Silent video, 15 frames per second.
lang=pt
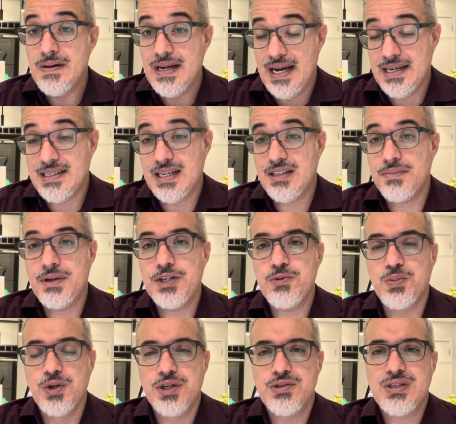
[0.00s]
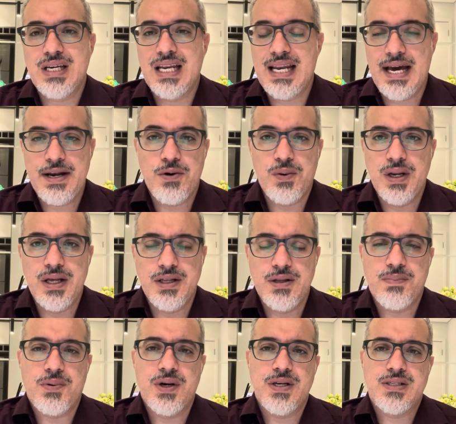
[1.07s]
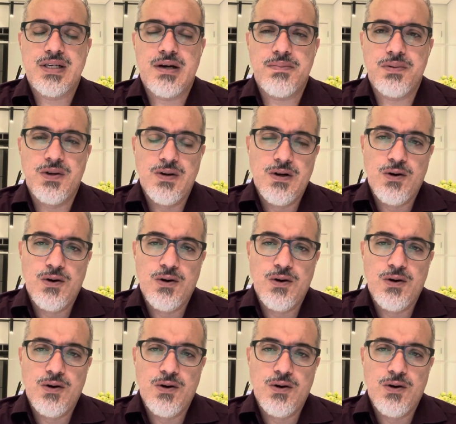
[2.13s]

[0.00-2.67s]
É exatamente por isso que lá na Holanda, por exemplo,